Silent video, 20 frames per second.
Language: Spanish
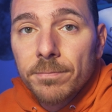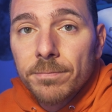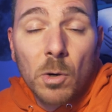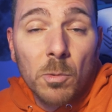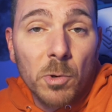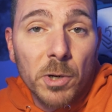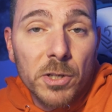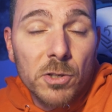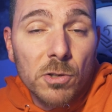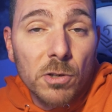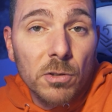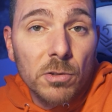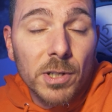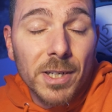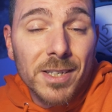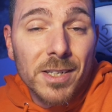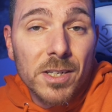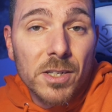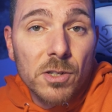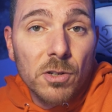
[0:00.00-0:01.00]
Como he hecho
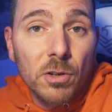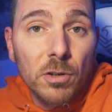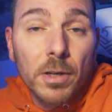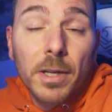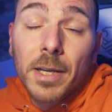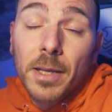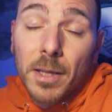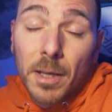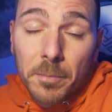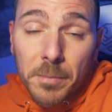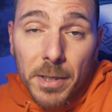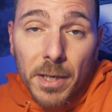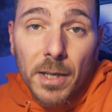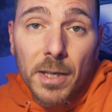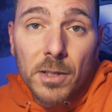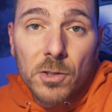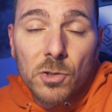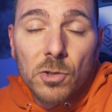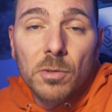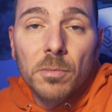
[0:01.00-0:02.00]
otra sesión que también
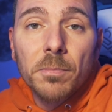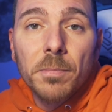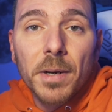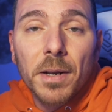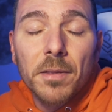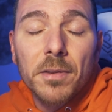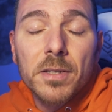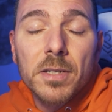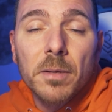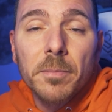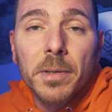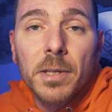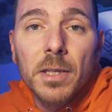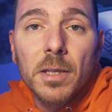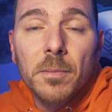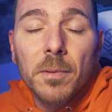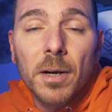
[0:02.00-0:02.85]
la he hecho precisamente